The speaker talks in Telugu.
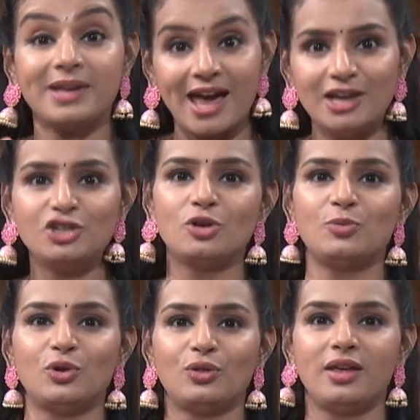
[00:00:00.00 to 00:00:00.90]
కాల్షియం
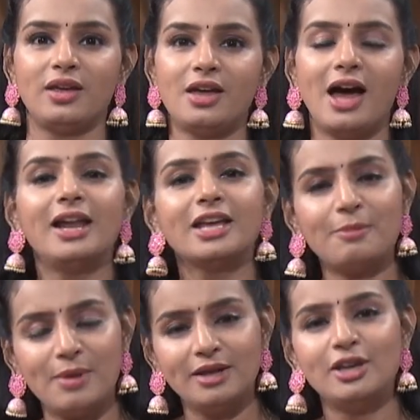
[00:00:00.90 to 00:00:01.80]
ఉంటుంది అలాగే
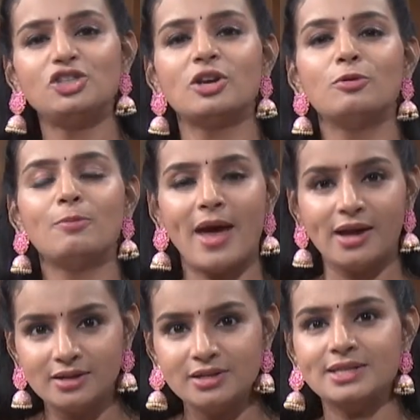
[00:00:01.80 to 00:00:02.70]
మెగ్నీషియము
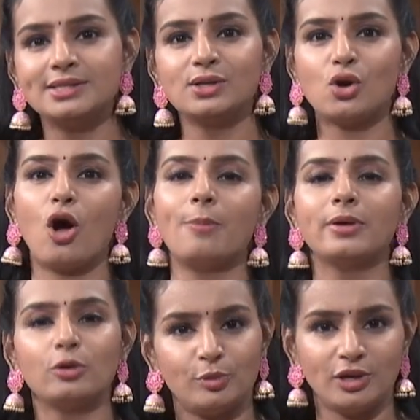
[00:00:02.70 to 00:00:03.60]
మ్యాంగనీస్
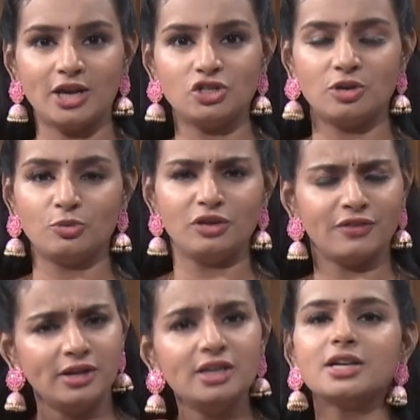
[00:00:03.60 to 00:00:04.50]
కాపరు పొటాషియము
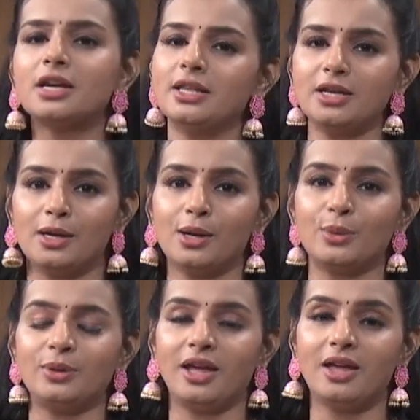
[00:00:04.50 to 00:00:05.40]
ఇవన్నీ చాలా అధికంగా
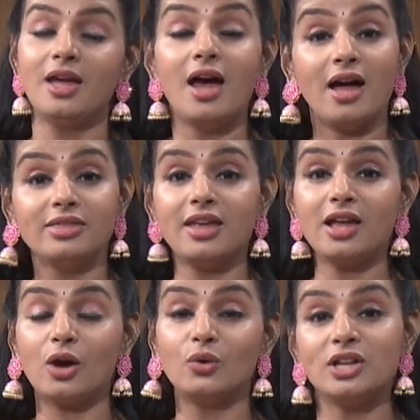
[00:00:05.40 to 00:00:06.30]
ఉంటాయి
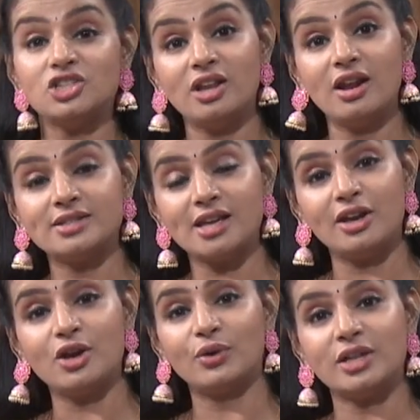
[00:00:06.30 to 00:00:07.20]
అంతేకాకుండా
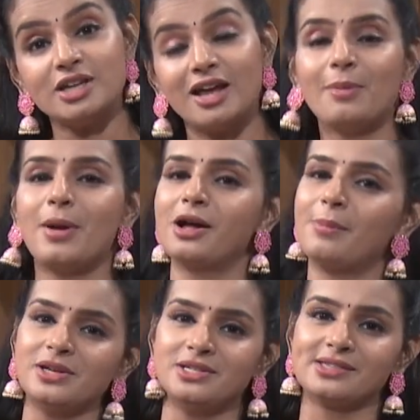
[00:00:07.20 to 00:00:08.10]
జీర్ణాశయానికి కూడా చాలా బాగా
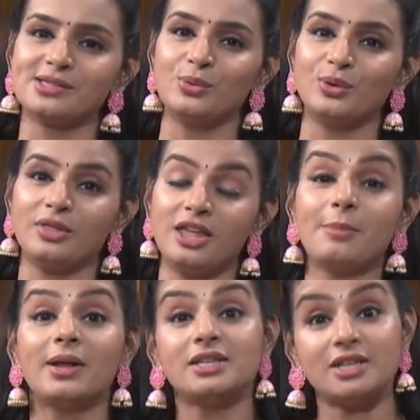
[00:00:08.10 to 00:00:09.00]
పనిచేస్తూ ఉంటుంది
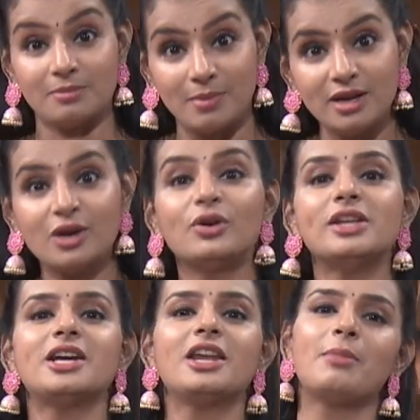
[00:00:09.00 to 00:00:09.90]
మన చర్మానికి కూడా
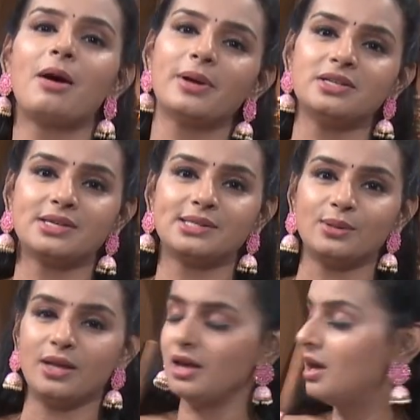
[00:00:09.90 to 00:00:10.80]
చాలా బాగా పనిచేస్తుంది